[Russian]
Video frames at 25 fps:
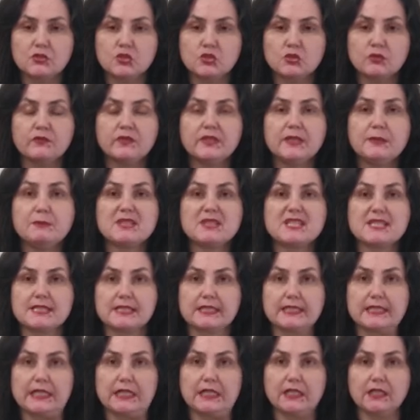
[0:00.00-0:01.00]
что вы
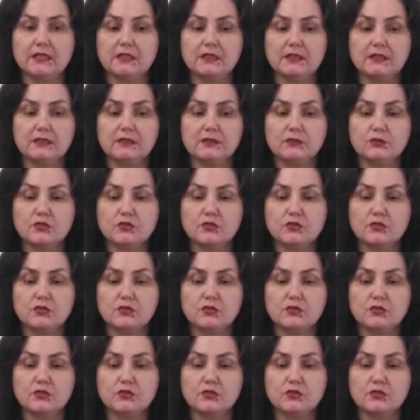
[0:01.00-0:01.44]
эмоциональная.